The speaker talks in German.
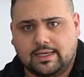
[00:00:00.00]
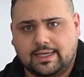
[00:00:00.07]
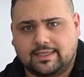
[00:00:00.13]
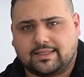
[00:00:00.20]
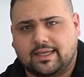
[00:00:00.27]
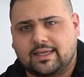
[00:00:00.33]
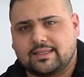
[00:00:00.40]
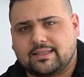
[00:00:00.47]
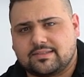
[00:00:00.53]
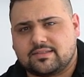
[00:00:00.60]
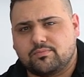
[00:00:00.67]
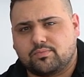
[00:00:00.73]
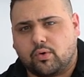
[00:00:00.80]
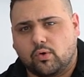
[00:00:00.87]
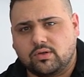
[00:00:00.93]
Ich denke, das
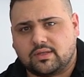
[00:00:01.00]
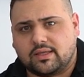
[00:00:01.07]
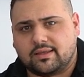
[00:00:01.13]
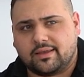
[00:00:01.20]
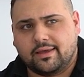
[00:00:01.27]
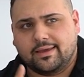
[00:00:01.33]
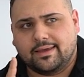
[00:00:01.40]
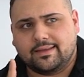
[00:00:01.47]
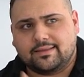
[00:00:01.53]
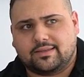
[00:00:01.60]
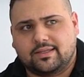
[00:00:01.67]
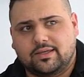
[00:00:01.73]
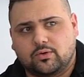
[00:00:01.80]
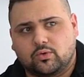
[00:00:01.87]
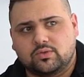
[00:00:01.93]
sind Punkte,
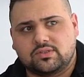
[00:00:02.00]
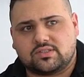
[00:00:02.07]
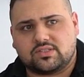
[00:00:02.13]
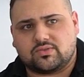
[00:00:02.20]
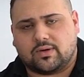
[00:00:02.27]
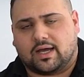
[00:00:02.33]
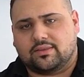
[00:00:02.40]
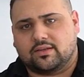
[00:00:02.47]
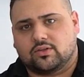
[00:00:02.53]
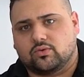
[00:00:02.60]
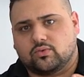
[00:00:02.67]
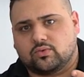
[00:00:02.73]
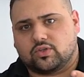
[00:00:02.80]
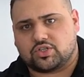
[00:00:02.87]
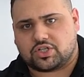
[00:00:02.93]
die uns zu
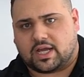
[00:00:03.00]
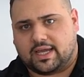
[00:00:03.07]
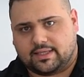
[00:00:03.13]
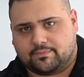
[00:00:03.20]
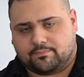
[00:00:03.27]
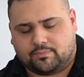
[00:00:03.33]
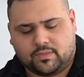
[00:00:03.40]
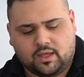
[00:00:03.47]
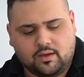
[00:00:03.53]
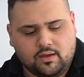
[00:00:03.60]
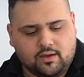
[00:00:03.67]
anderen unterscheiden.